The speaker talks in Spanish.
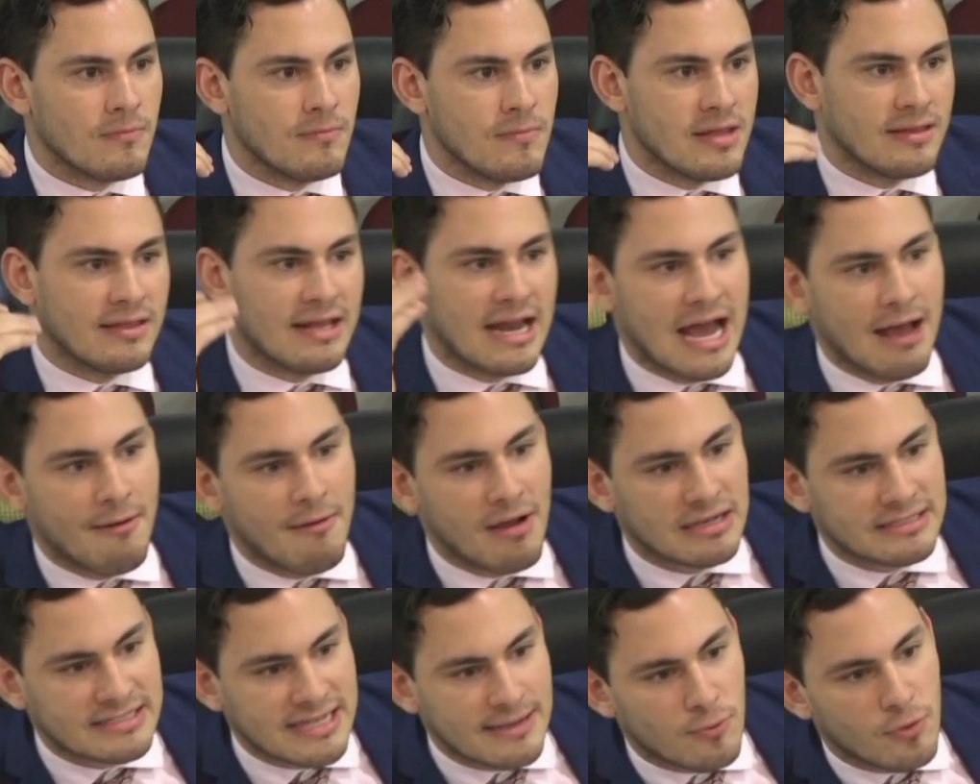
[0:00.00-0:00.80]
mientras
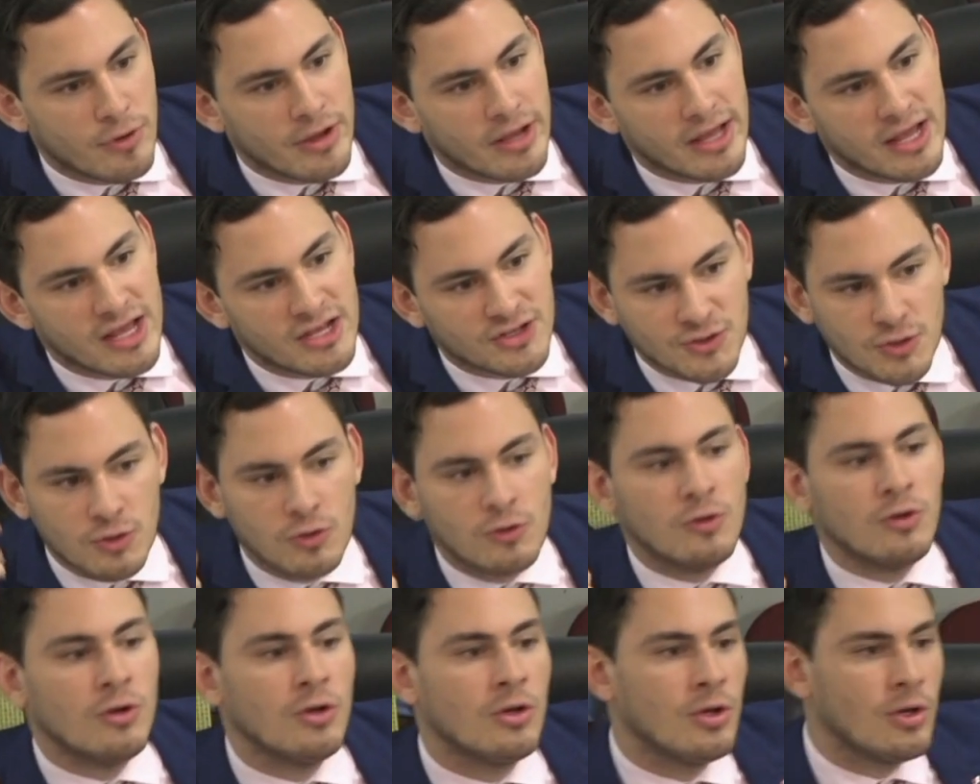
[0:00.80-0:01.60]
avanzamos en
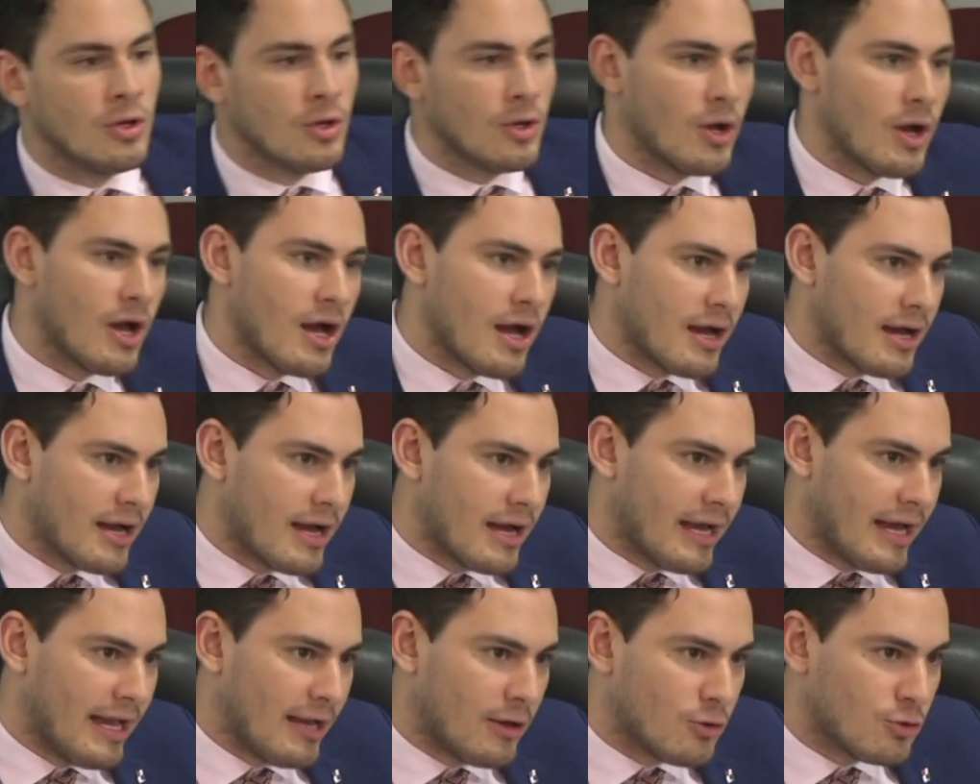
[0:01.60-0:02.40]
eso,
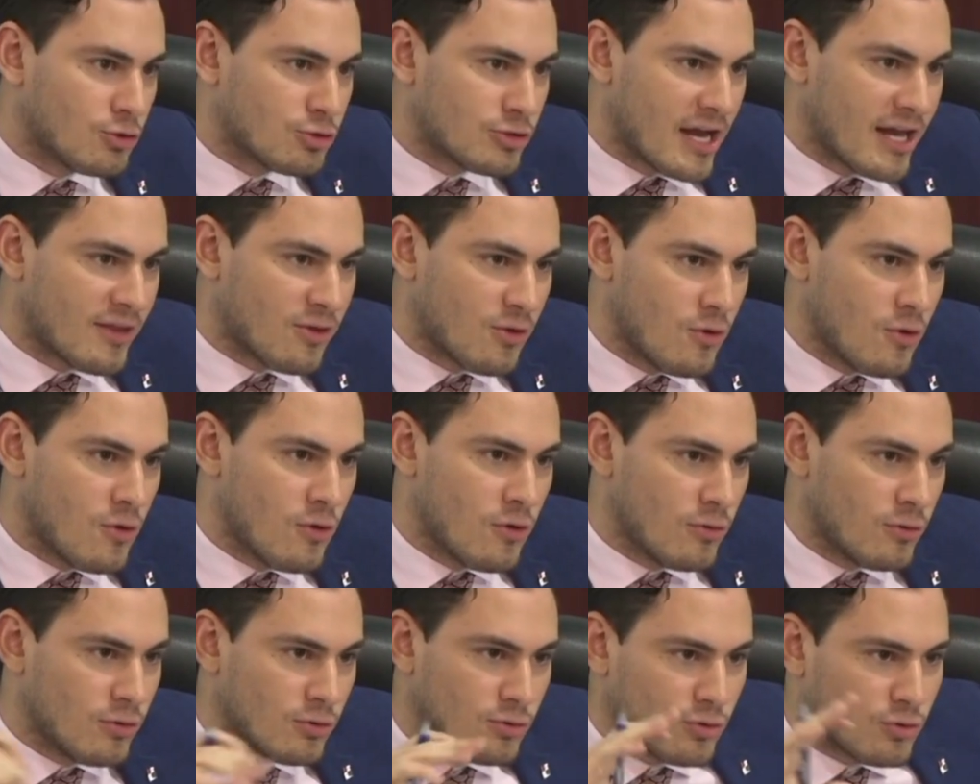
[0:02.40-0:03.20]
el
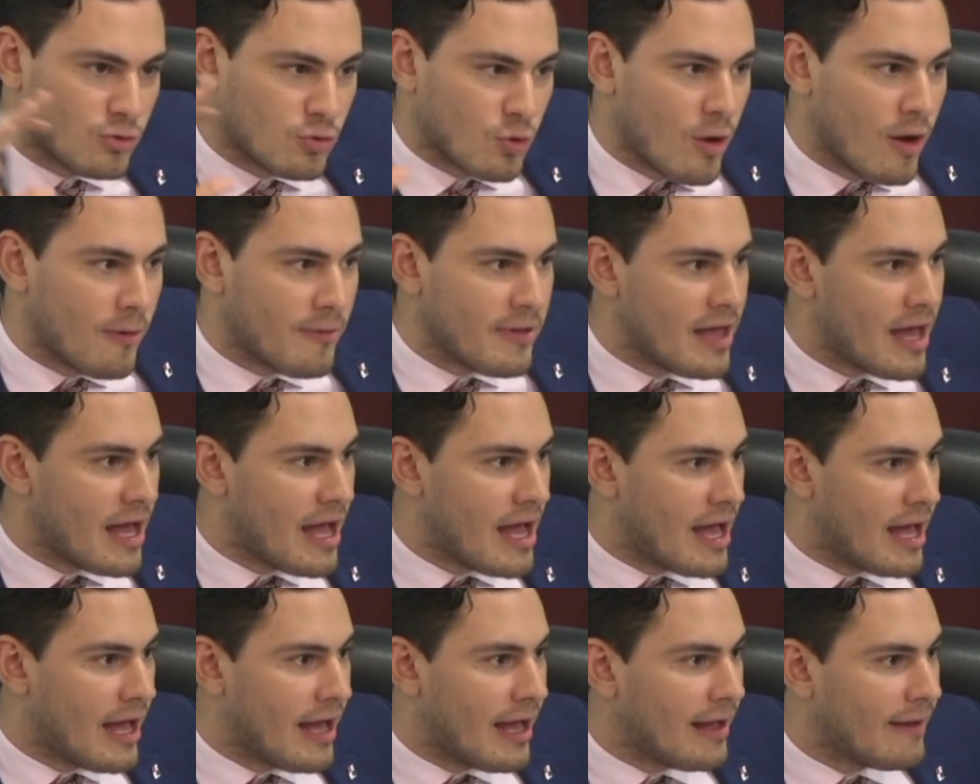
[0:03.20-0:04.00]
contrato
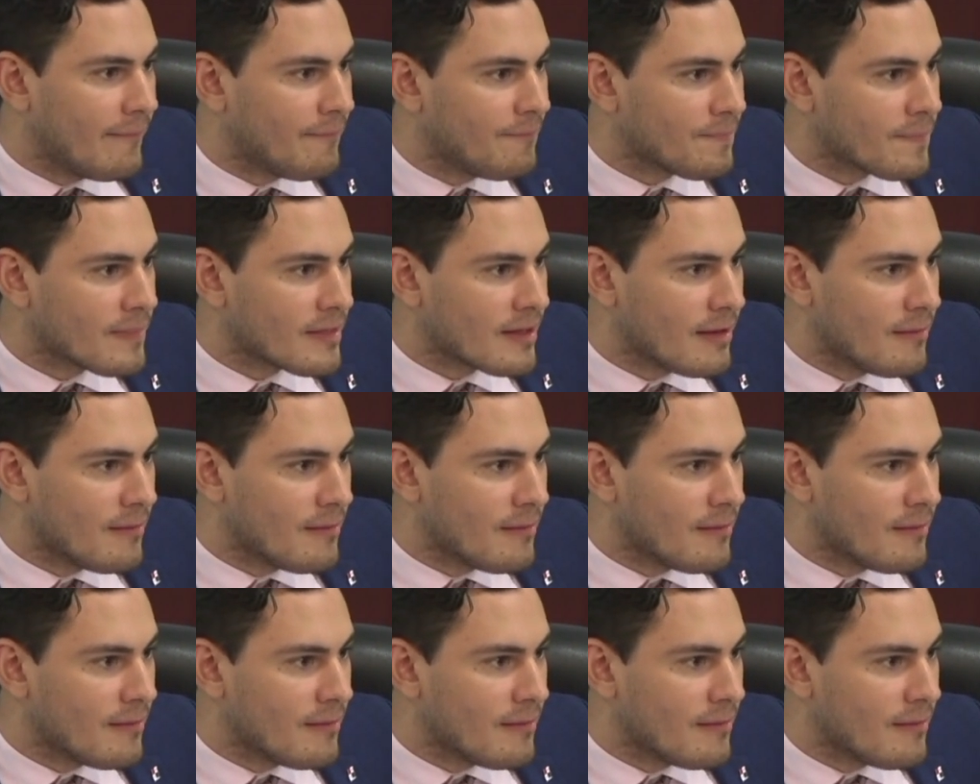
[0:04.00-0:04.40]
todavía